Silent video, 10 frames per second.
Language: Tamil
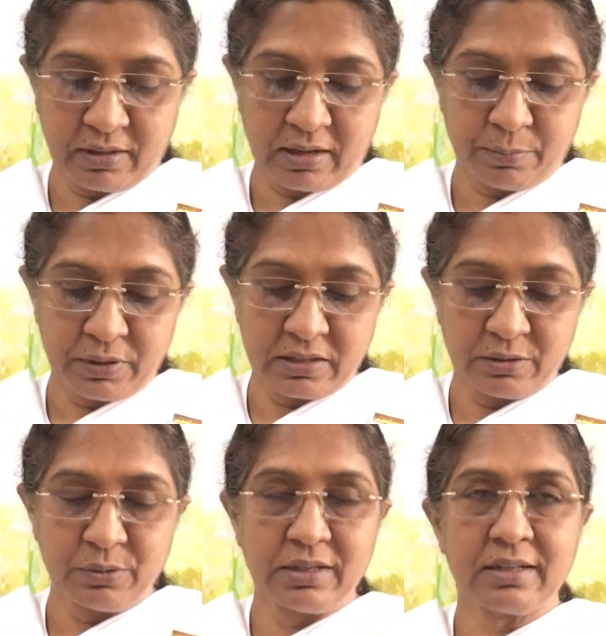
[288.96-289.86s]
அப்போ
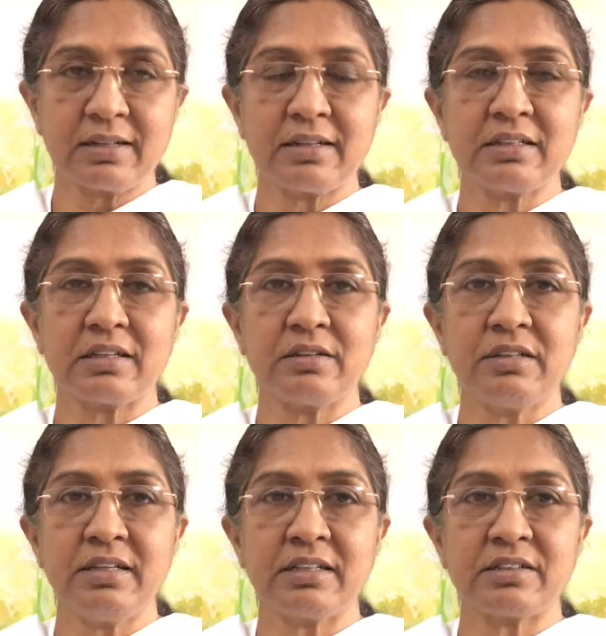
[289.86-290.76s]
இந்த உலகத்தில்
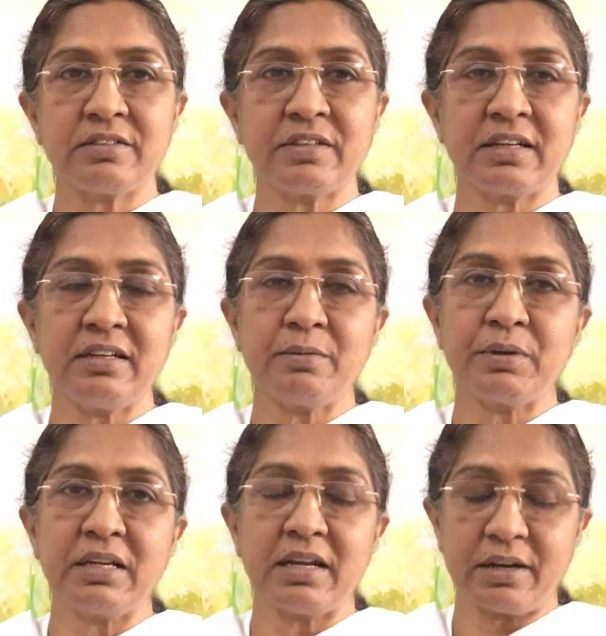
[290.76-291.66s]
தகுதியற்றவர்கள்
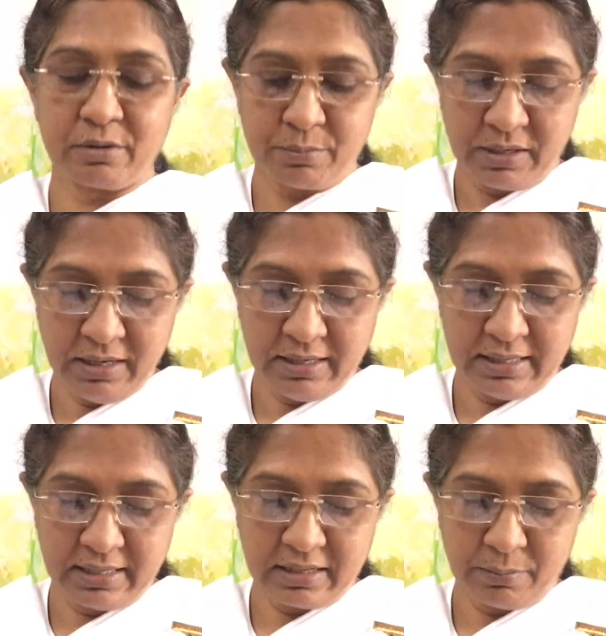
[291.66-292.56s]
அப்படின்னு யாருமே
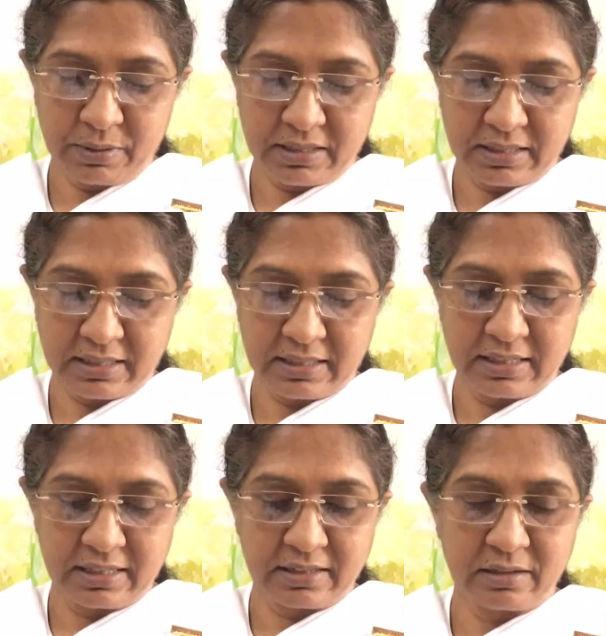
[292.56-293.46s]
இருக்க
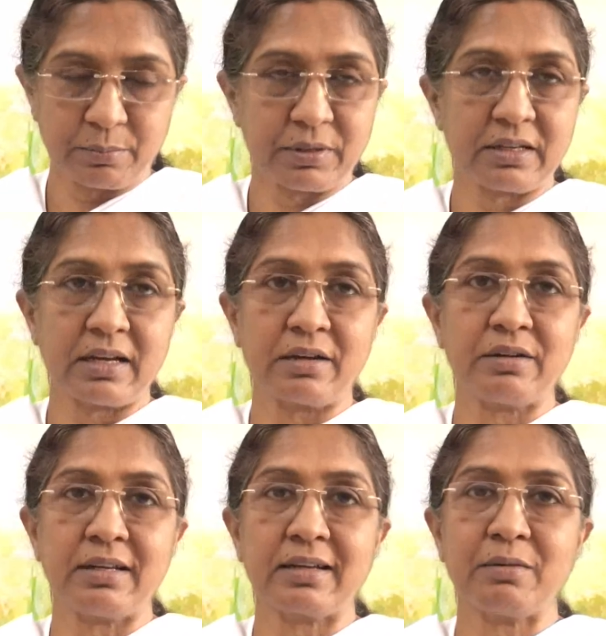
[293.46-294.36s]
மாட்டாங்களே இத்தனை பேர்
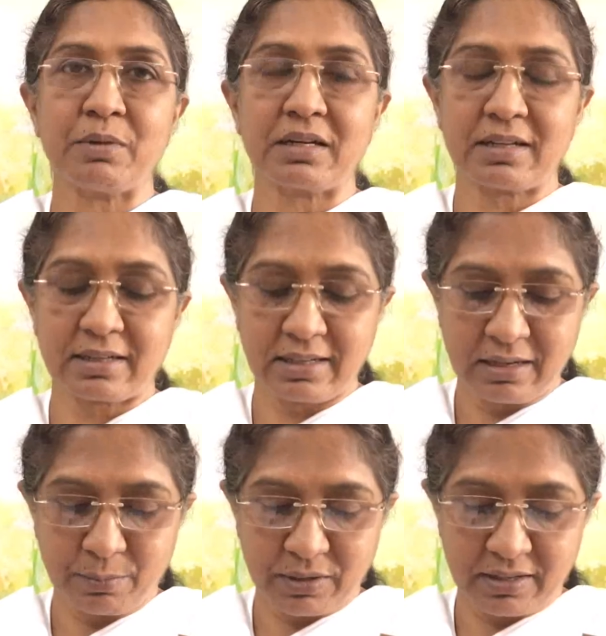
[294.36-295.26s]
யாரும் இருக்க
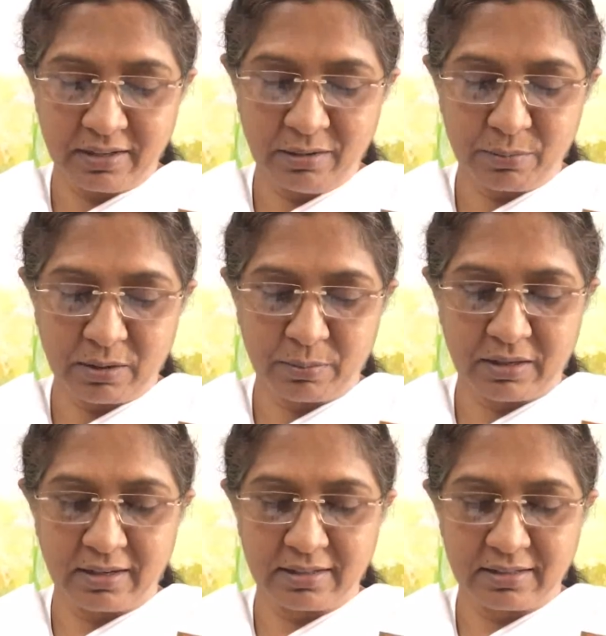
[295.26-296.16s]
மாட்டாங்களே அப்படின்றார்
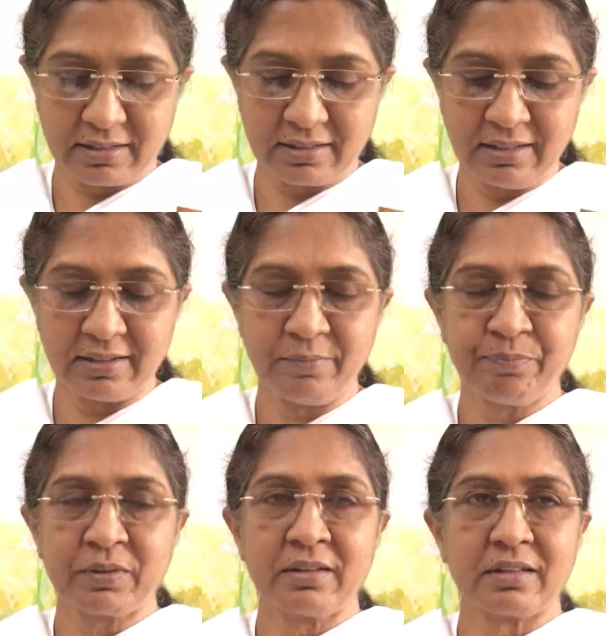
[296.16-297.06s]
பாபா அதனால்
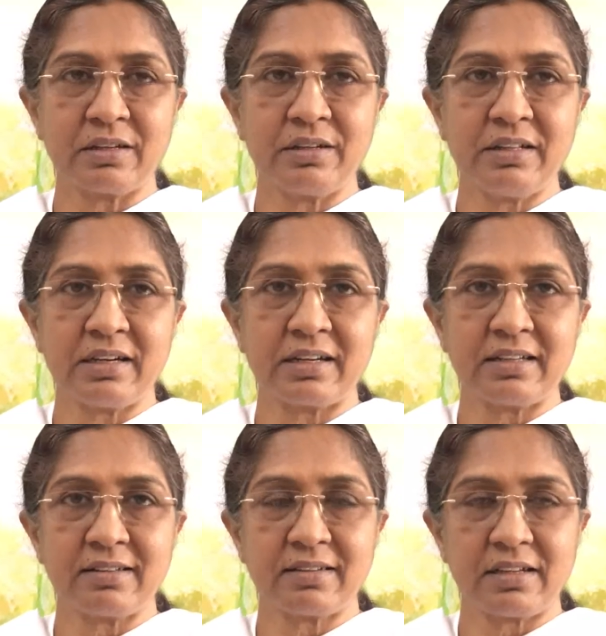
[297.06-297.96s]
தகுதி
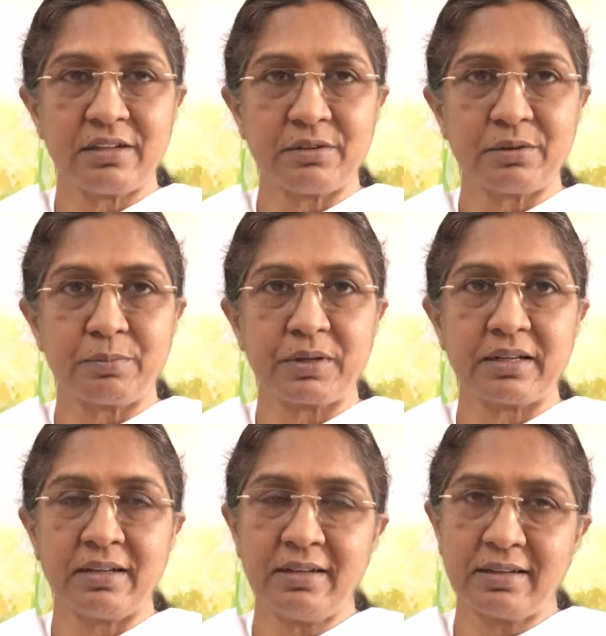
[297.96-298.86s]
அடைய செய்யணும்
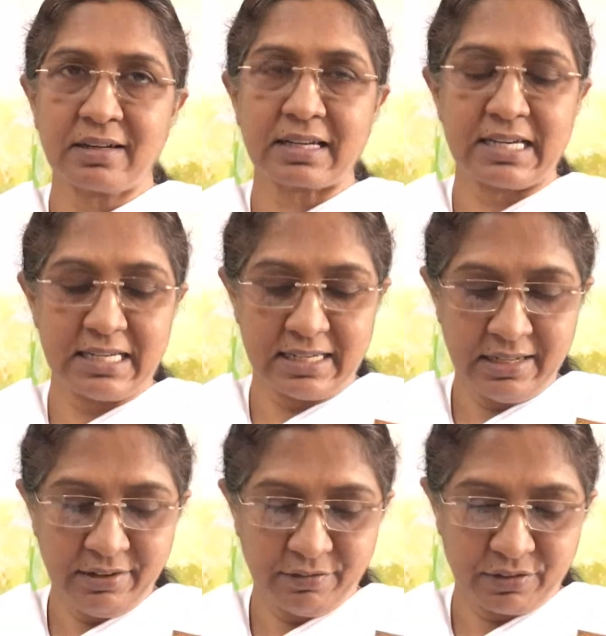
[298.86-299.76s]
அப்படின்னா நான்
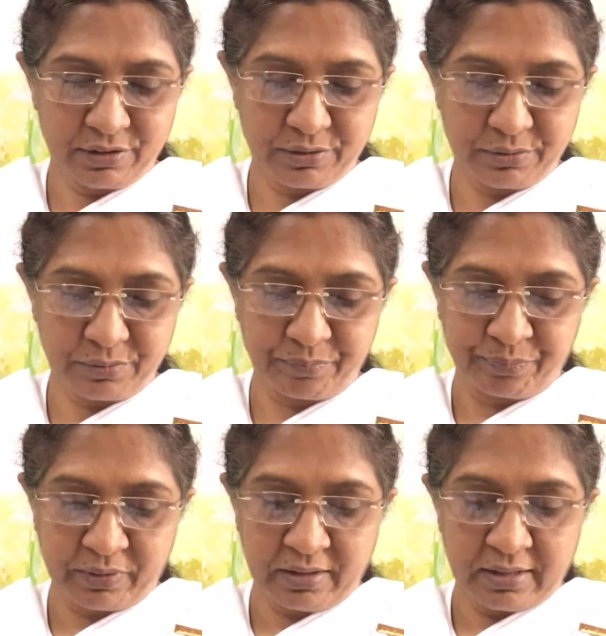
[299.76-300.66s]
கீழே வரணும்
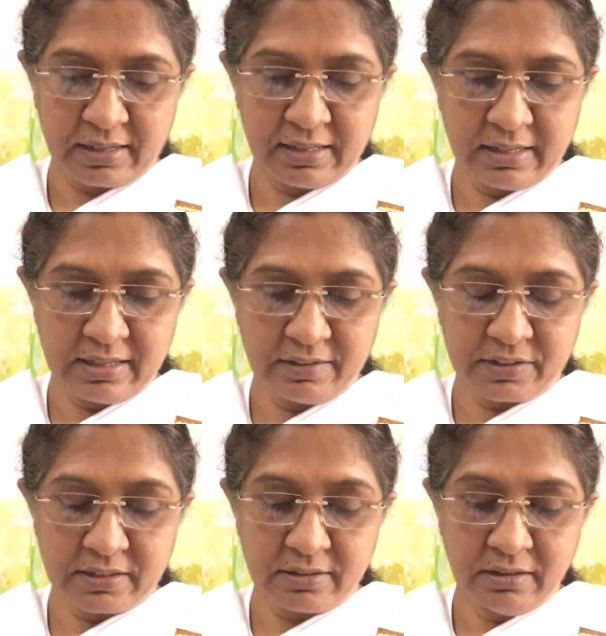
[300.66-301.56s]
இதெல்லாம்
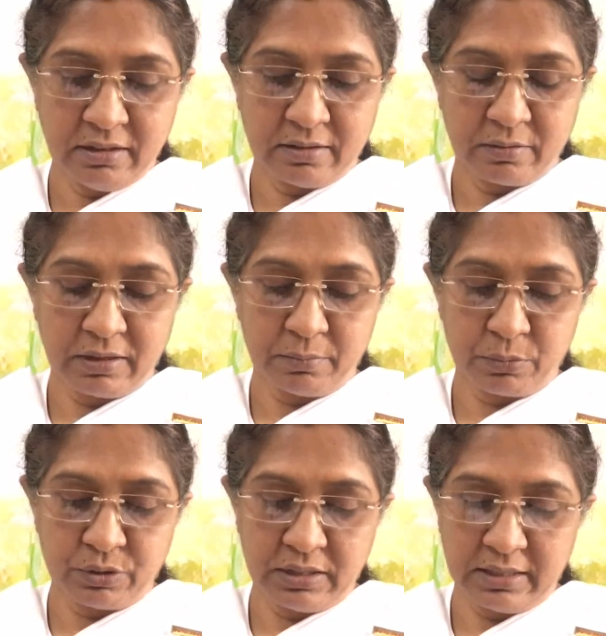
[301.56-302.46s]
வந்து
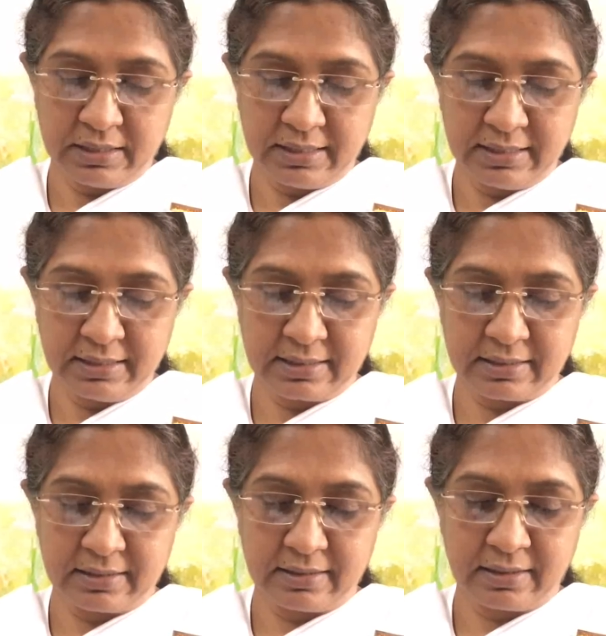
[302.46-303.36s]
என் புத்தியில்
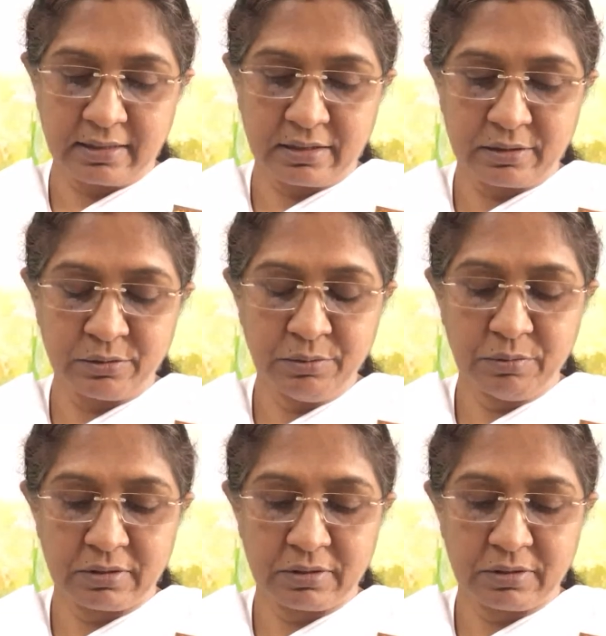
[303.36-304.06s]
இருக்குது ஆனாலும்